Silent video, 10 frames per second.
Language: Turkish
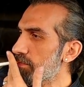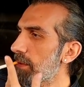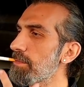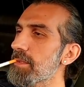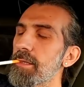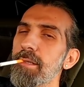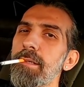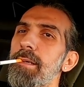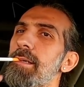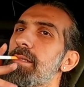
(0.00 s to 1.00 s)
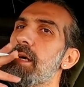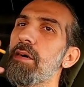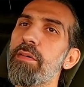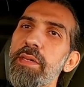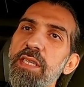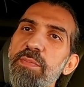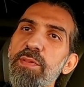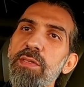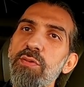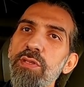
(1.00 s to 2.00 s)
Ben mesela tamamen
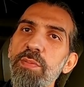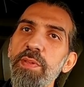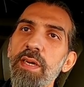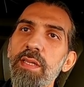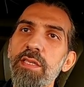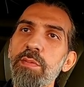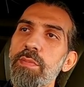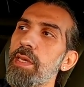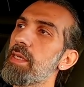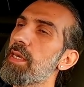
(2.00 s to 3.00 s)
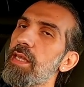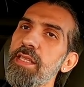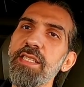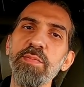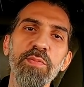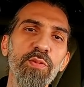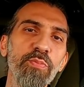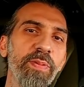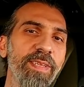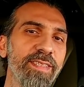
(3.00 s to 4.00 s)
ekspresyonist bir yaklaşımla yani kendi ismimi
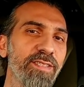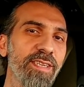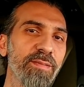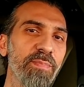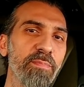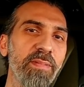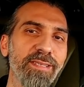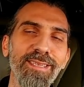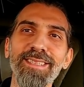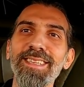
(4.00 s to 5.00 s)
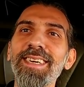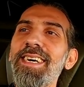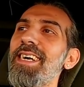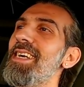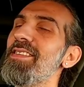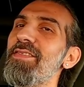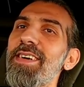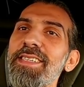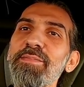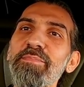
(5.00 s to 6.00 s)
ön plana çıkartmak maksadıyla
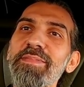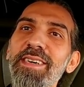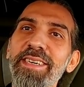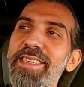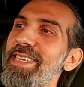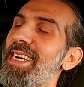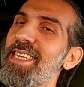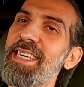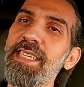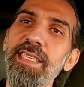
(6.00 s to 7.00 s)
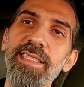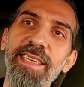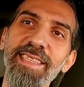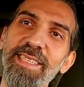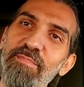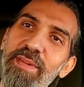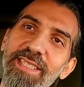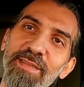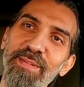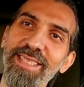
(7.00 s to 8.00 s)
verdim ayarı yani Erkan Zey dedim
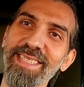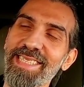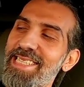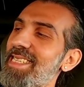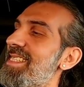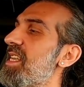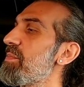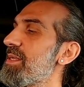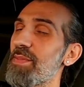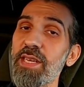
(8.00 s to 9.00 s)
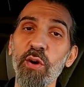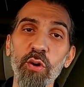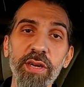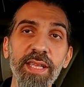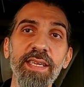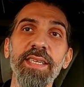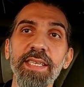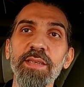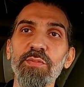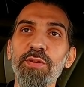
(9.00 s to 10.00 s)
başka bir şey demedim ki o kadar
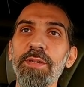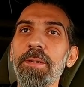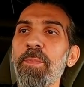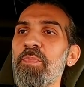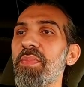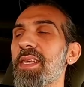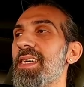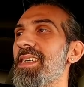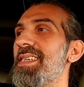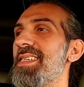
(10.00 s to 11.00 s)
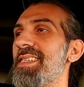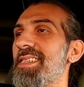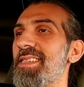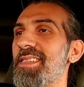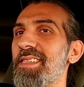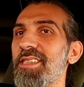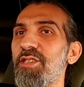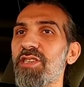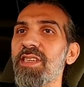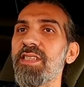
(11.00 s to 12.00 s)
hani bu e,
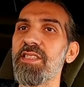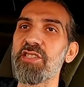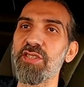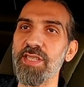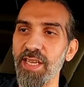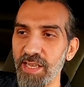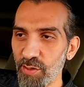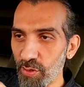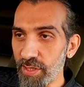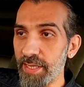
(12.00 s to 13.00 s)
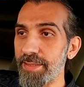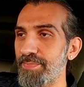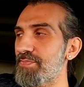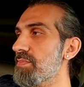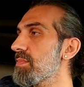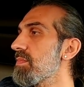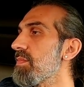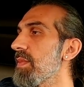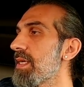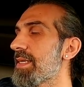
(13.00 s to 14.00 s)
işlerin içindeyken o kadar
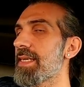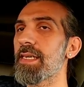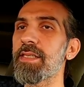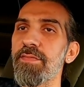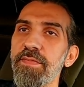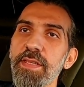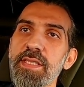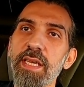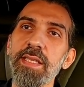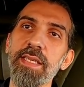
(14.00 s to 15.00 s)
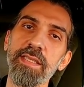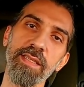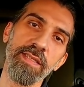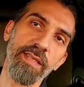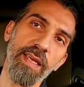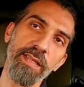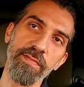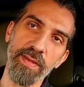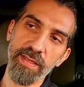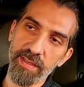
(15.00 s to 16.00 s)
kreatif insanlar
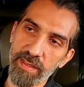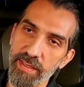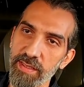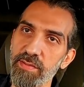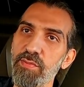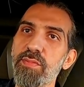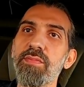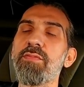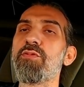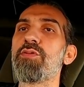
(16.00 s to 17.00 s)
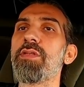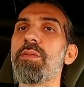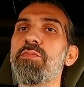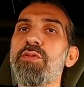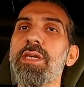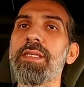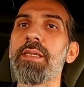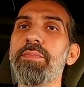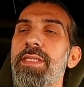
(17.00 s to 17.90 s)
tanırken ve hani ucundan bucağından